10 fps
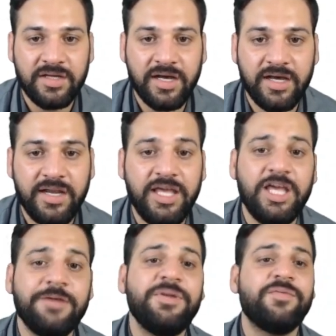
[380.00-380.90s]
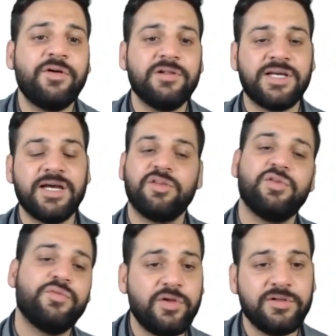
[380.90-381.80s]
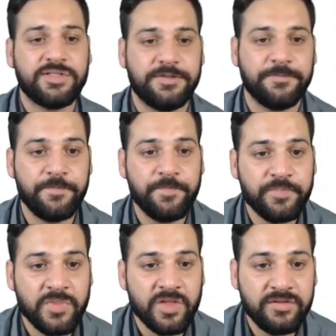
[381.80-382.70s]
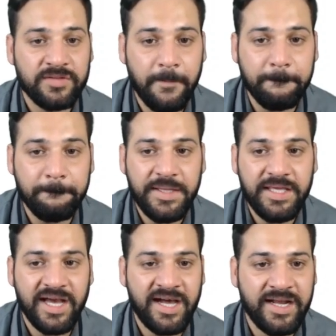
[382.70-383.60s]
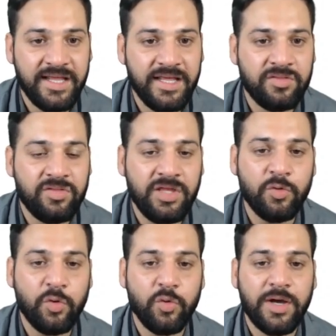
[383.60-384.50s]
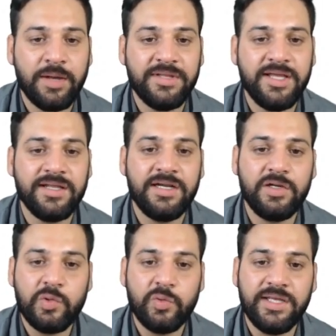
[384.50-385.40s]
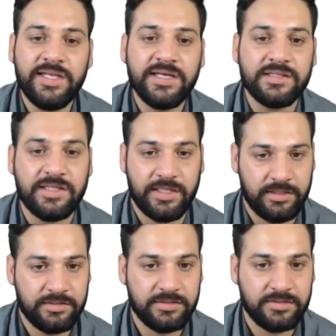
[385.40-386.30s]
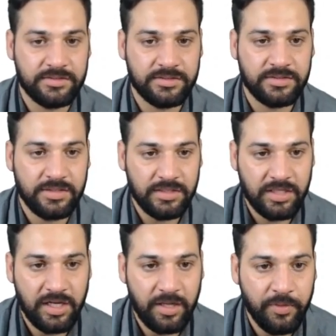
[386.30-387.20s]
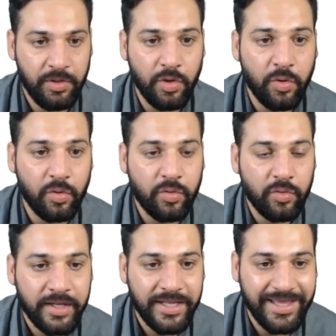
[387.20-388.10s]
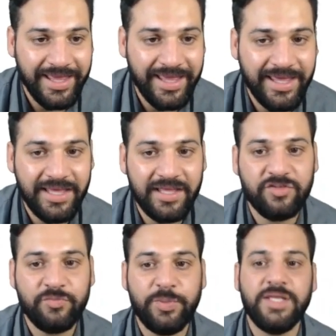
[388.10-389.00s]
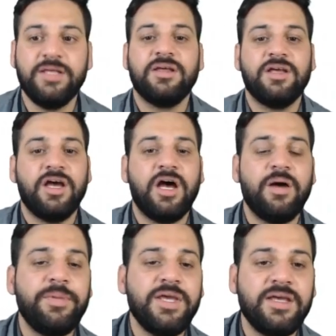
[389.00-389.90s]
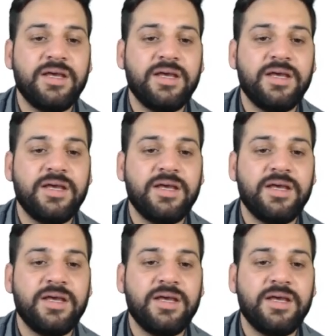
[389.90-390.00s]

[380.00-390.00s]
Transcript: अगर एक भी फॉल्स आ गया तो फॉल्स है सम बी आर ए तीनों को आप देख लें ट्रू ही निकलता है नो ए इज बी अभी